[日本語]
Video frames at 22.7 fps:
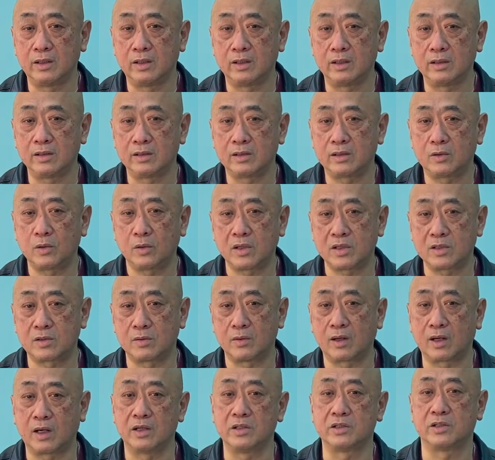ストレス
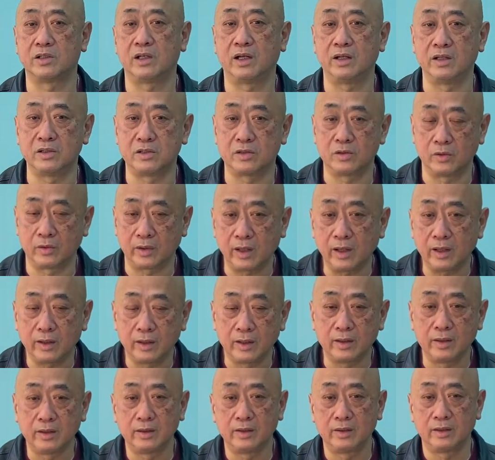は感じないですよね、
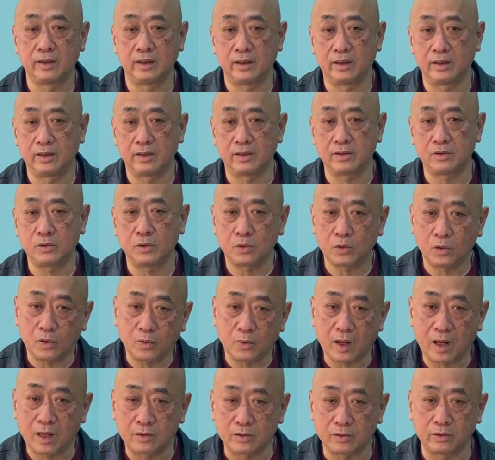えー、そういうと
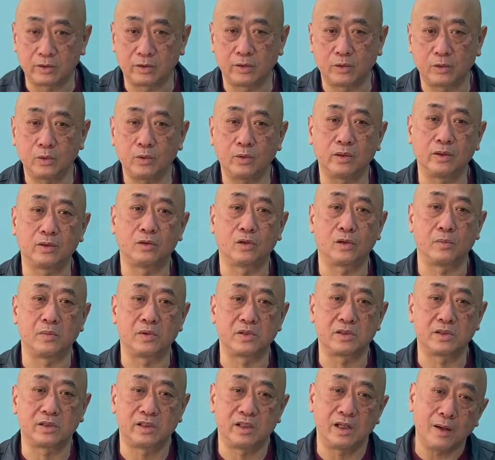ころあるっていうことは言っておきま
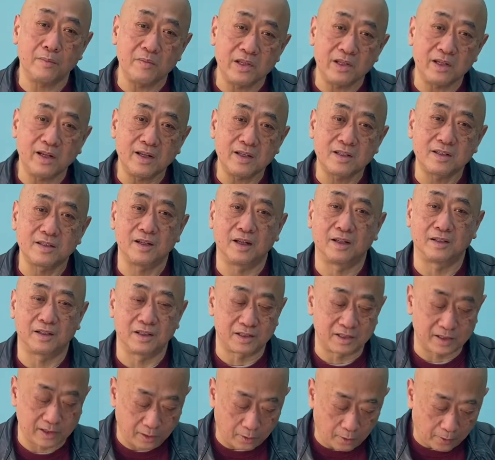す。ちなみにレッズなんで
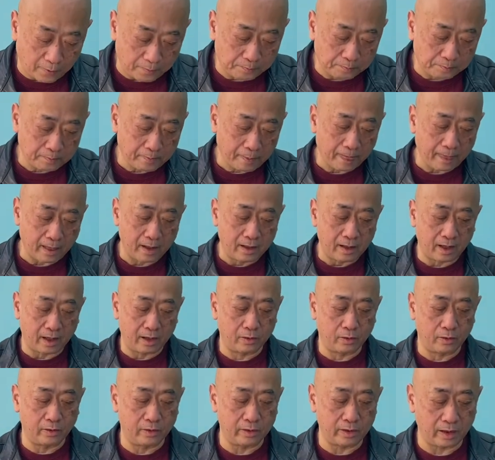すけど、あ
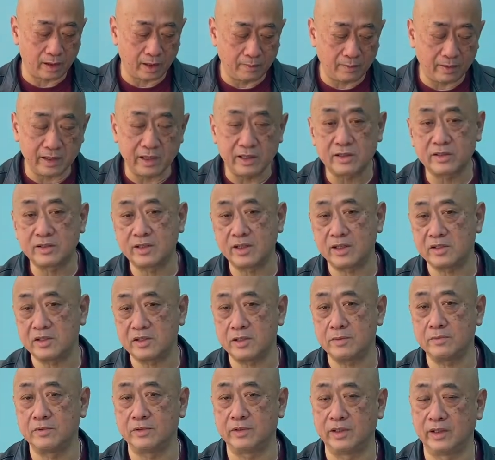のあんまり育成
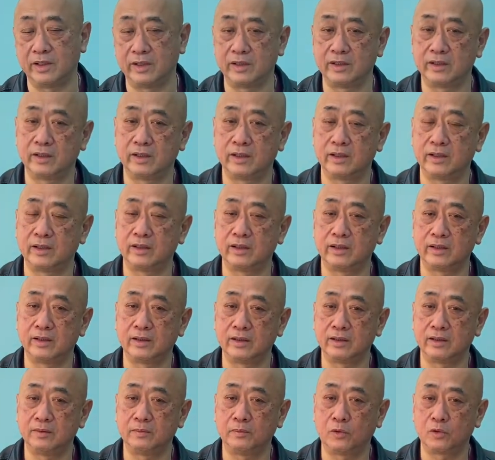チームに、えー
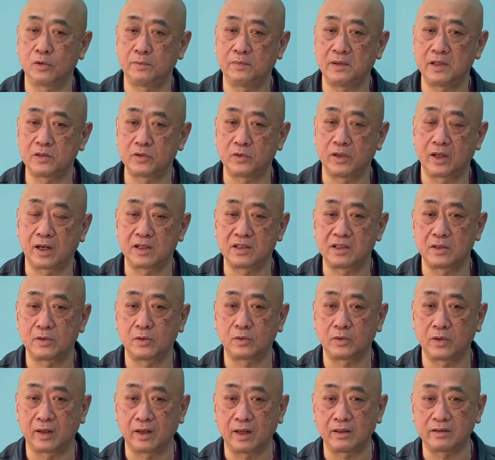ボールパーソンやらせることはなく